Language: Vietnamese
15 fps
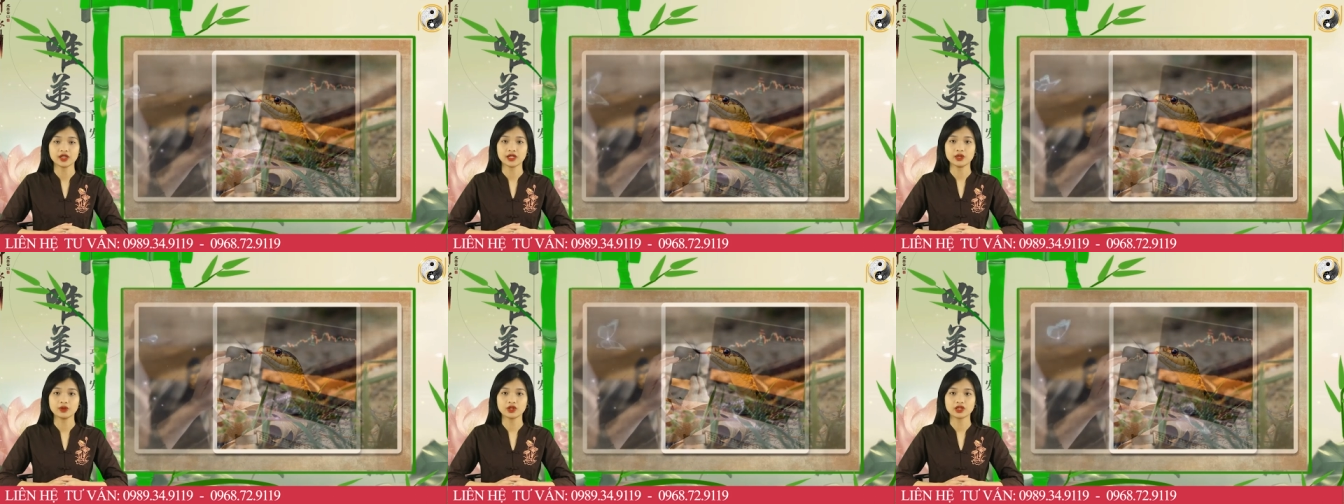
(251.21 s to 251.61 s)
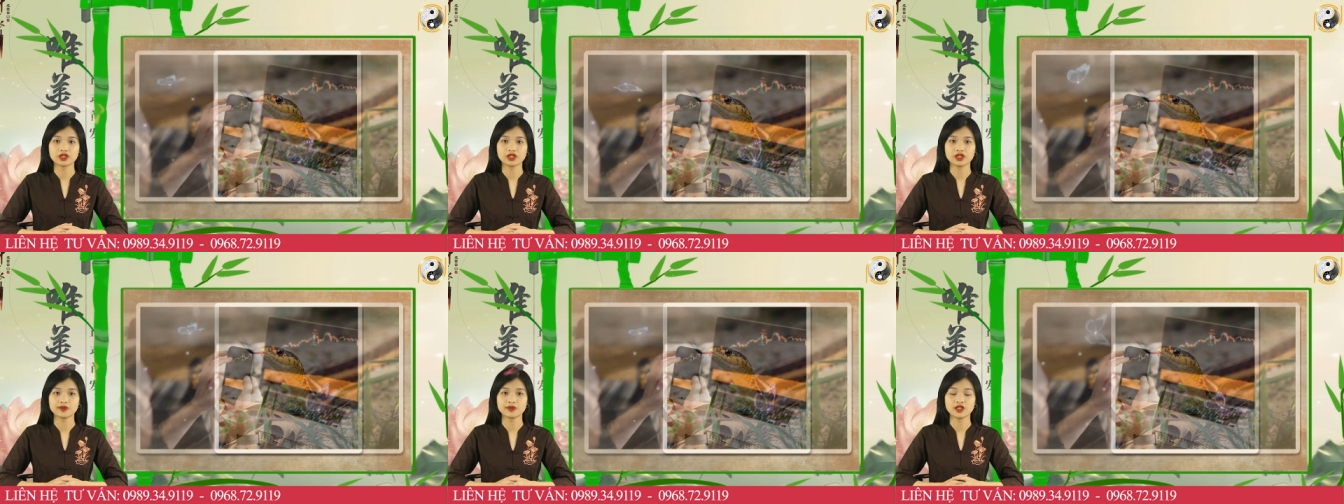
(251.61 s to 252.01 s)
Nếu khởi
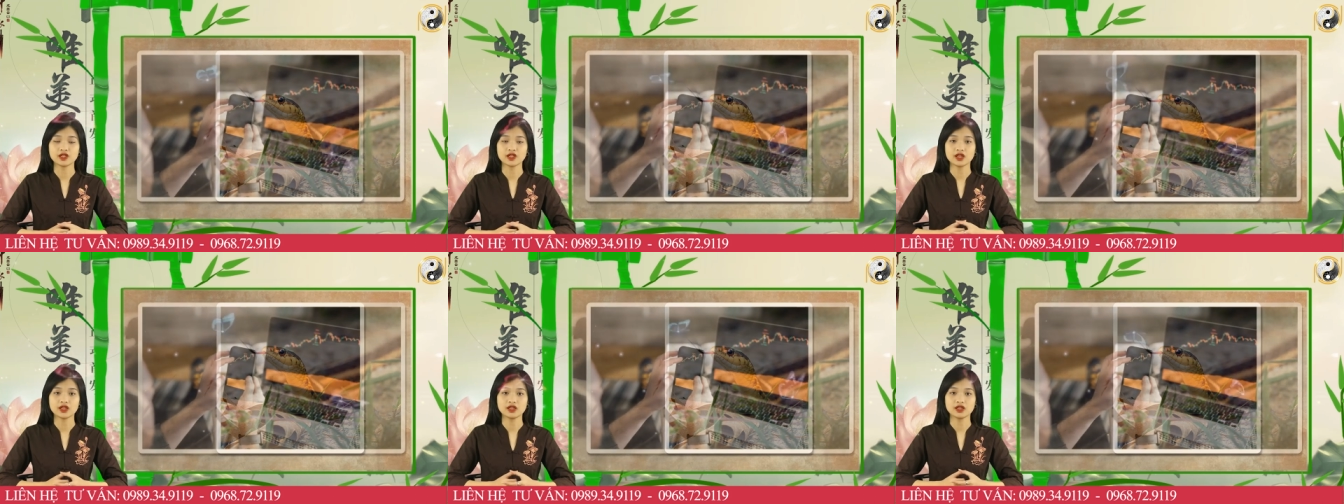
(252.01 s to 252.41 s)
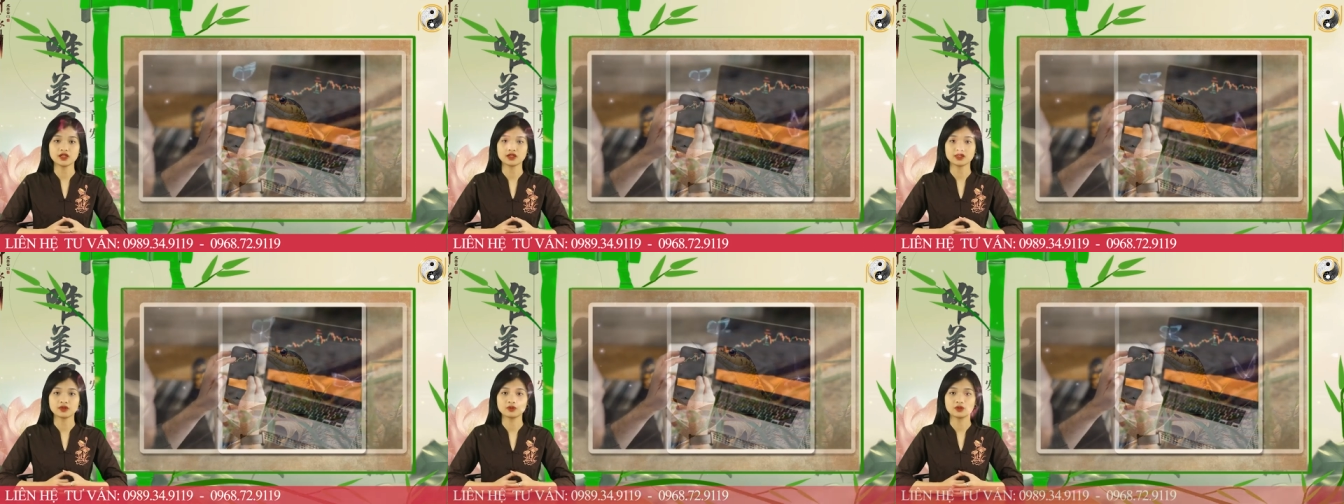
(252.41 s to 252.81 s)
nghiệp thì nên
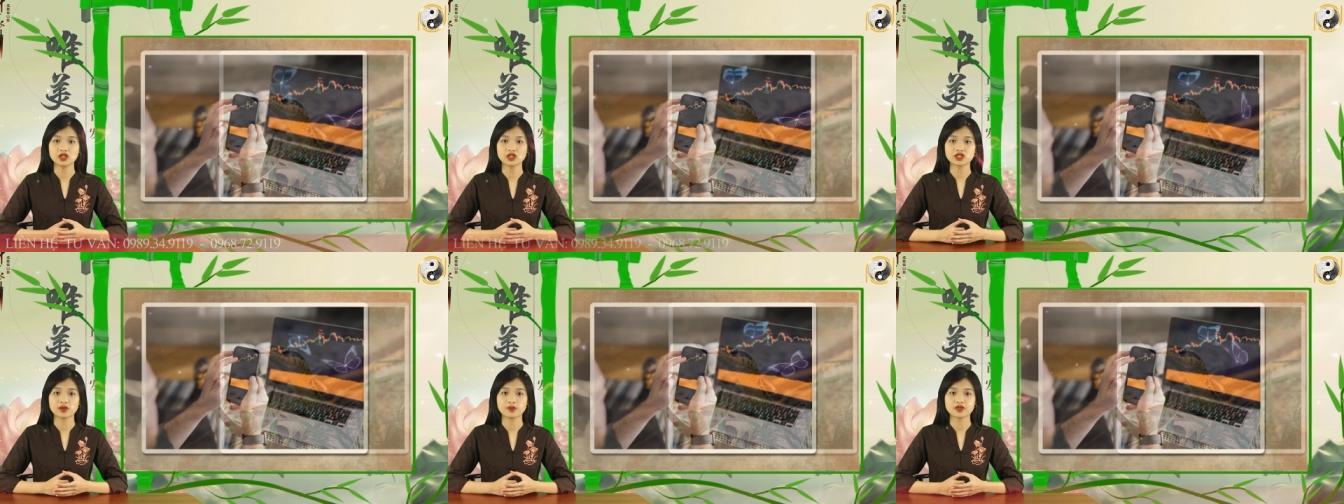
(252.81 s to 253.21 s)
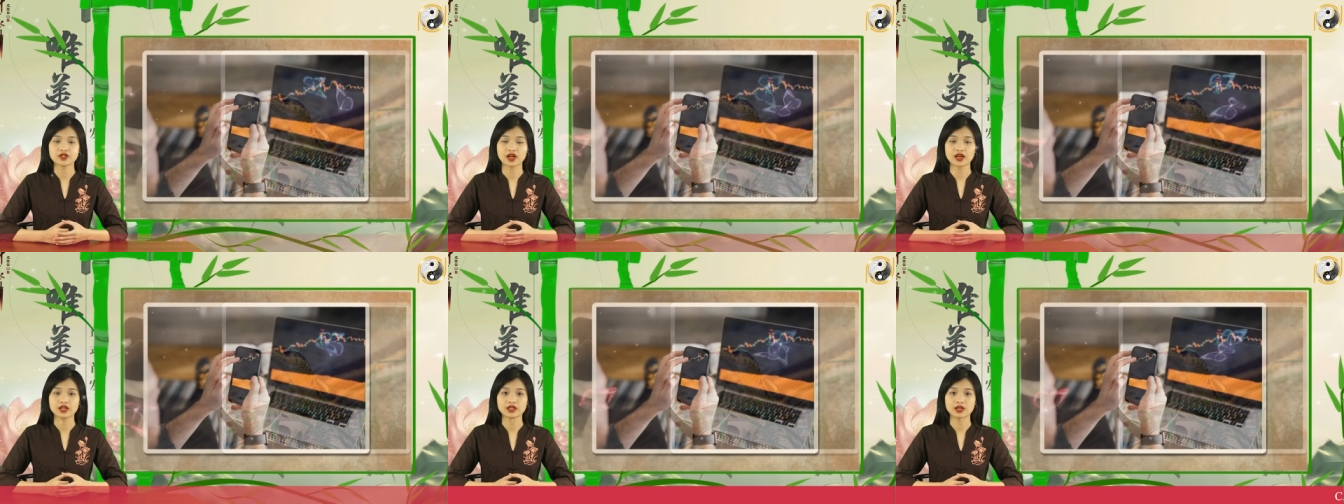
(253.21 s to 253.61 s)
đi từng bước chậm
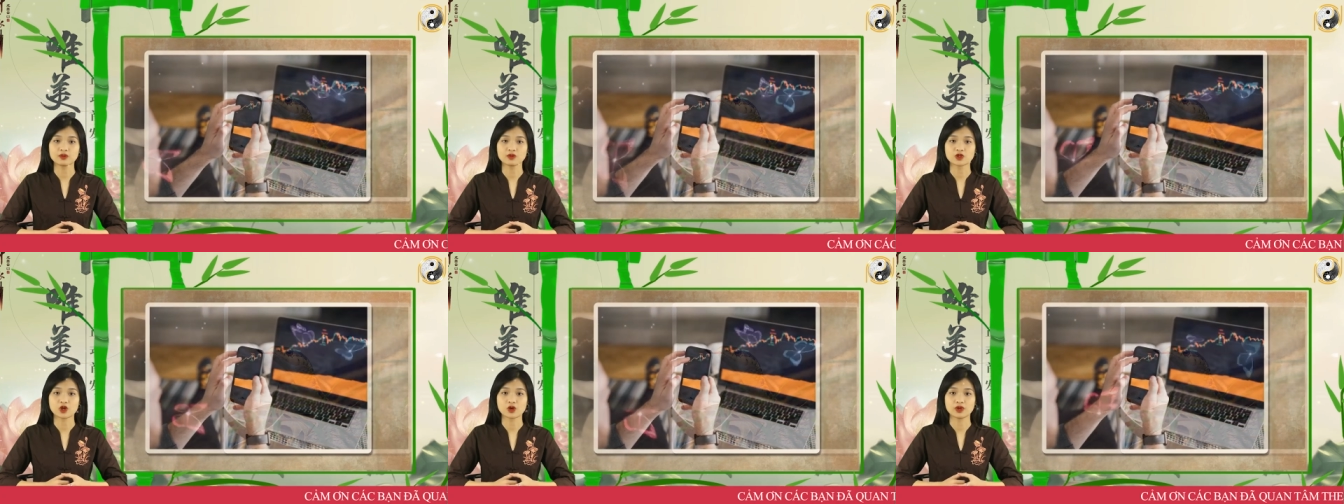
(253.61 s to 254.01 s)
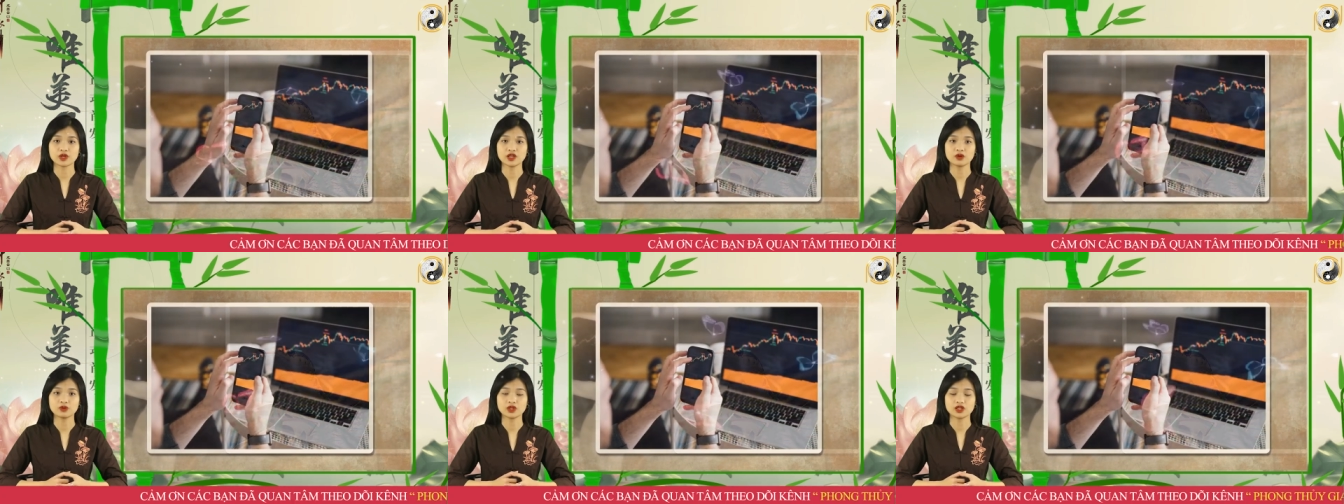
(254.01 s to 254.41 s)
rãi thăm dò
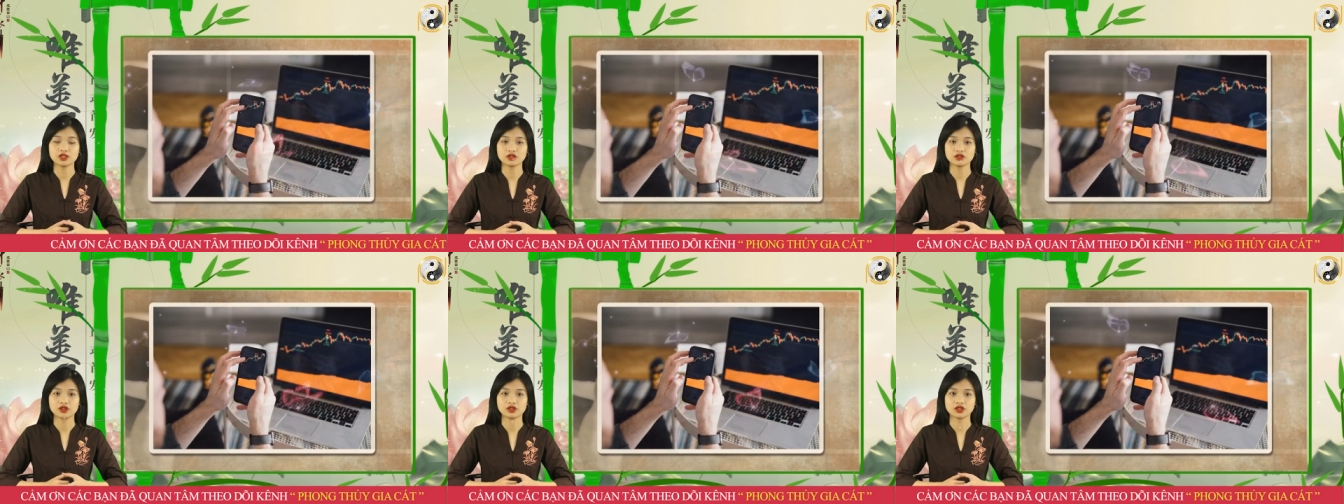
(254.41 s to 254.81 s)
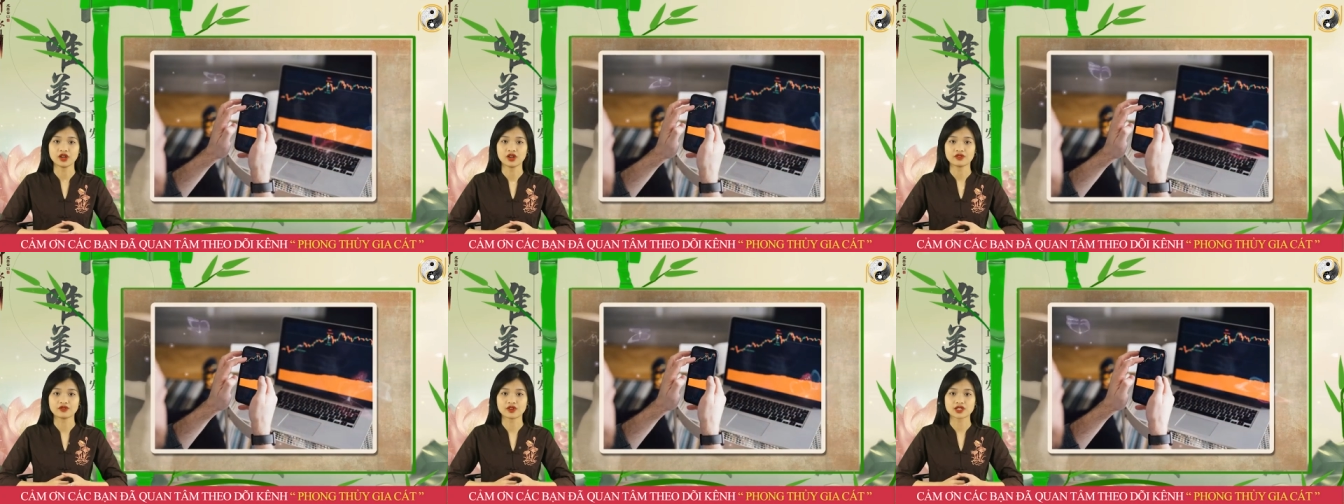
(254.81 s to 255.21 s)
biến động thị trường
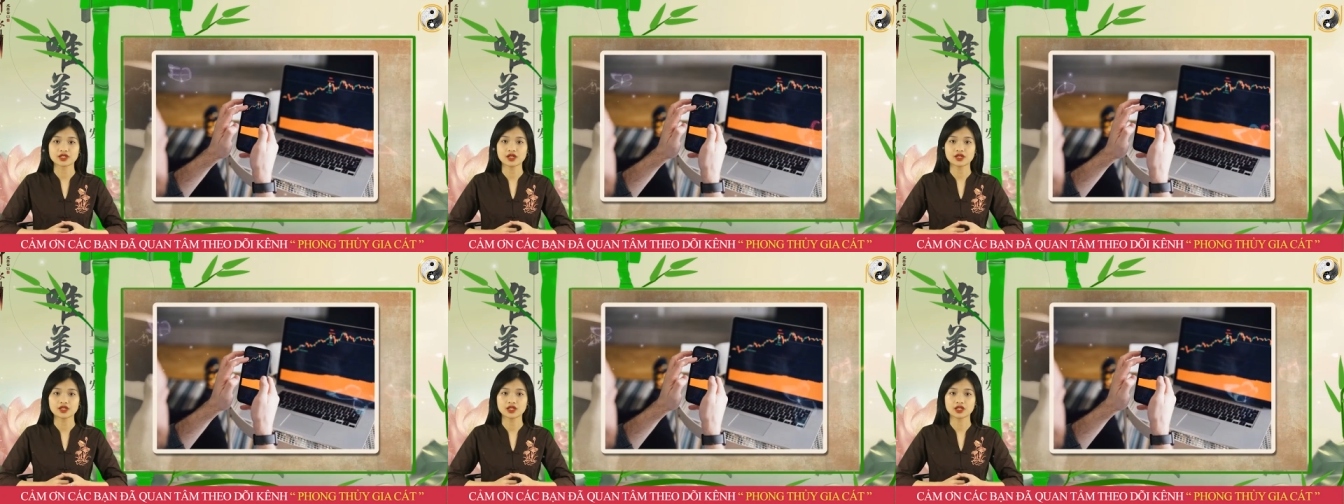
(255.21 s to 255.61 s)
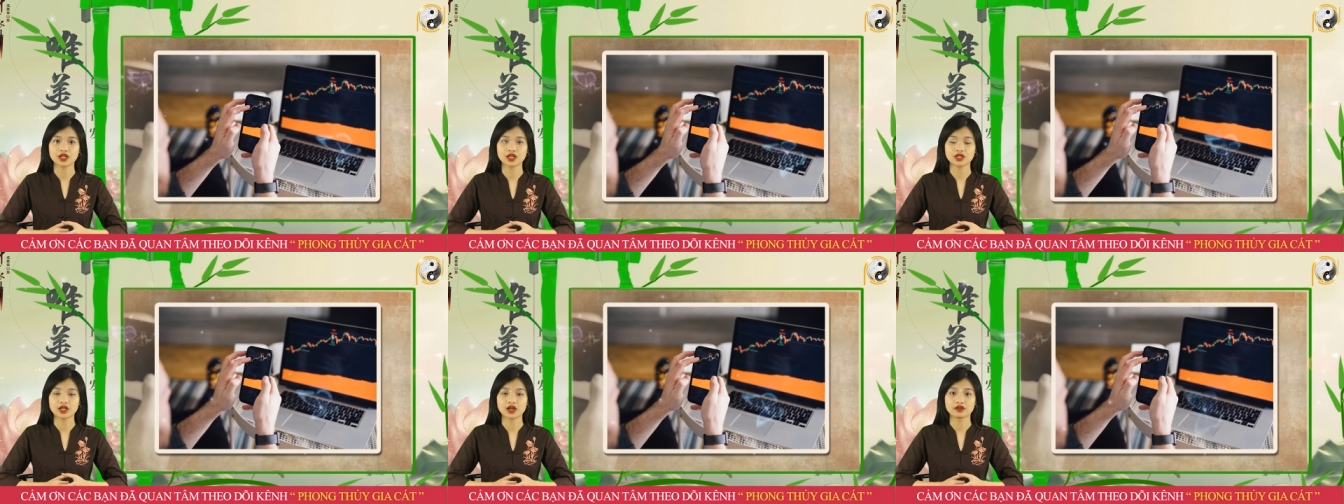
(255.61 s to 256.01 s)
và xây dựng
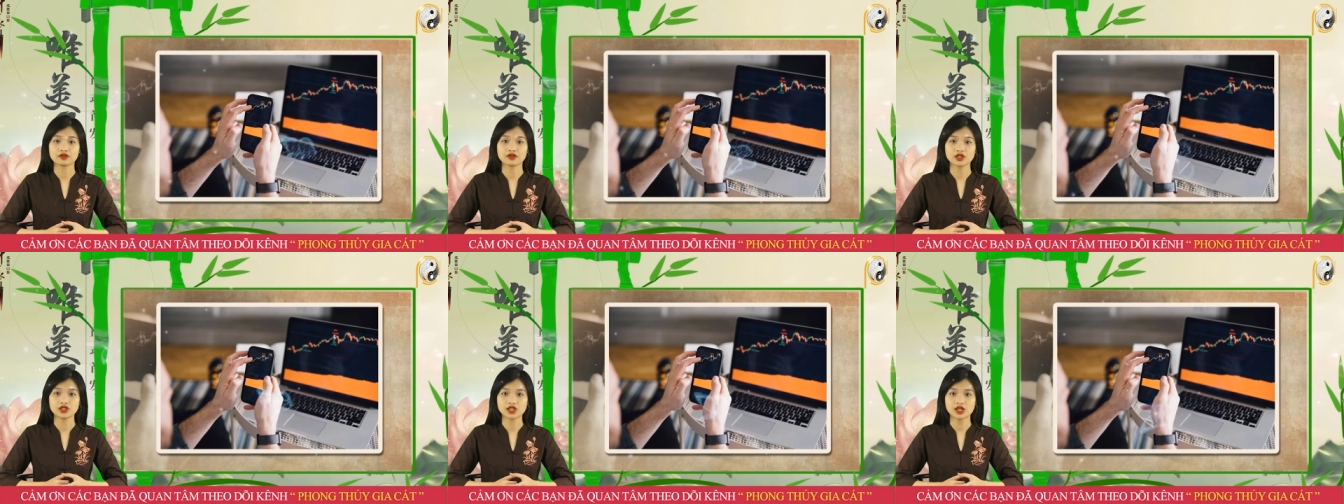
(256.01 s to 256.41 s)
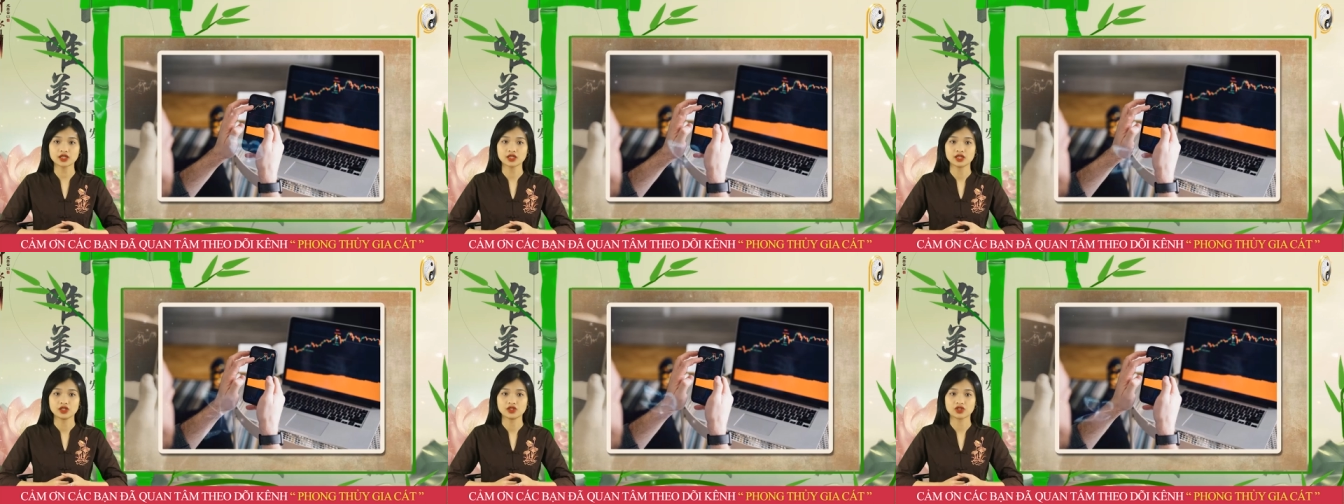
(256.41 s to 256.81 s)
nền tảng vững chắc,